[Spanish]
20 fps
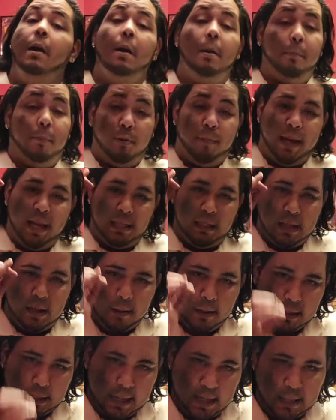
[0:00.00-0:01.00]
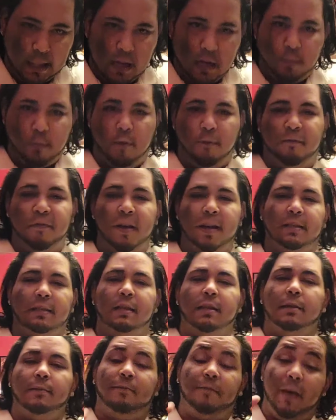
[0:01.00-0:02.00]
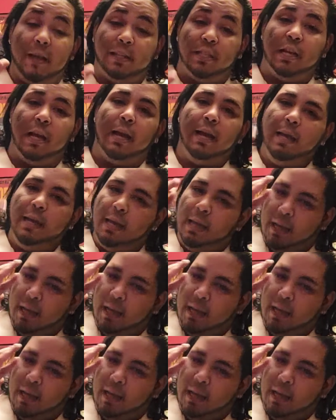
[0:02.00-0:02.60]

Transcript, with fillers: Pero mi gente, ya tenemos fecha